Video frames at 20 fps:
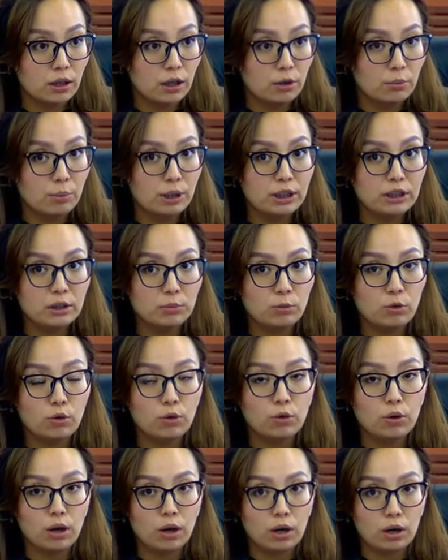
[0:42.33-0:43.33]

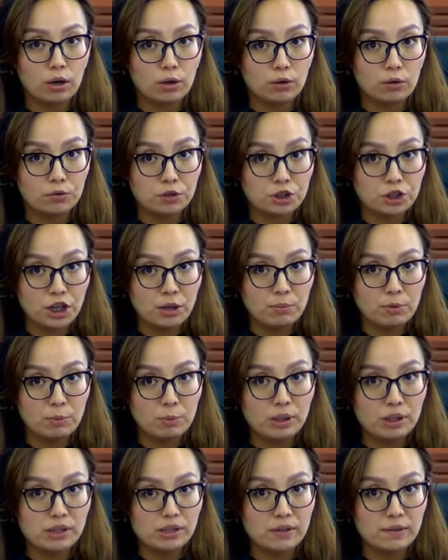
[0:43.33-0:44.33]
Поэтому, а, уважаемые
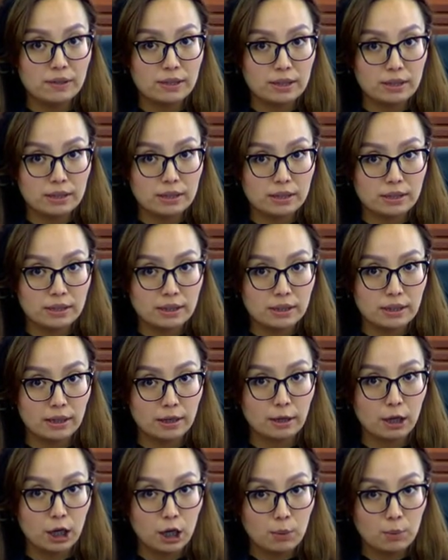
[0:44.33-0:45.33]
представители
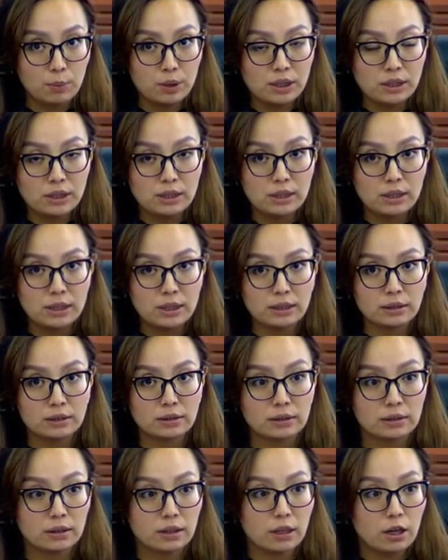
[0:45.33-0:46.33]
ЦИКа, президент,
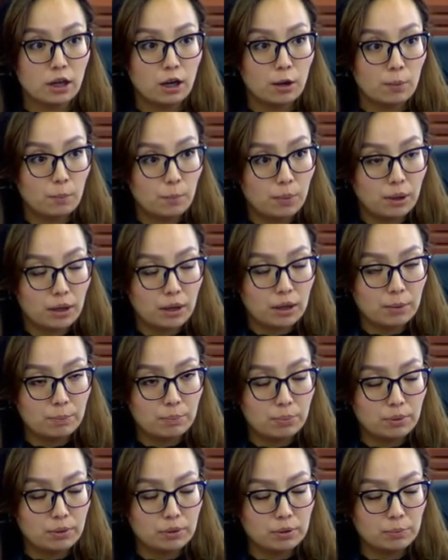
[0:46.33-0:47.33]

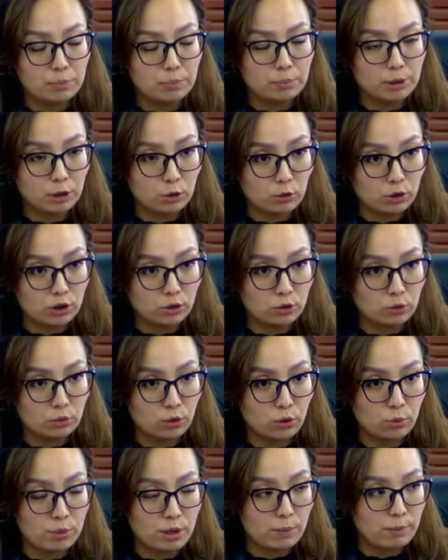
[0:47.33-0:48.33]
а,
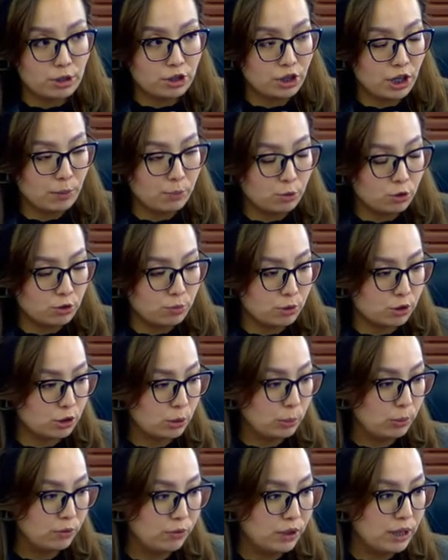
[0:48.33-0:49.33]
прокуратура, у меня большая просьба,
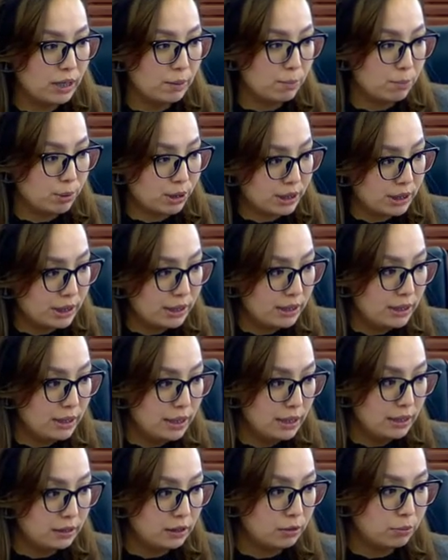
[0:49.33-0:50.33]
чтобы вы
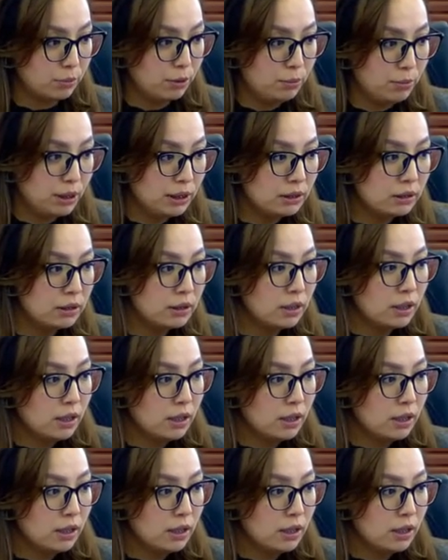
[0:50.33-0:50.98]
проследили этот момент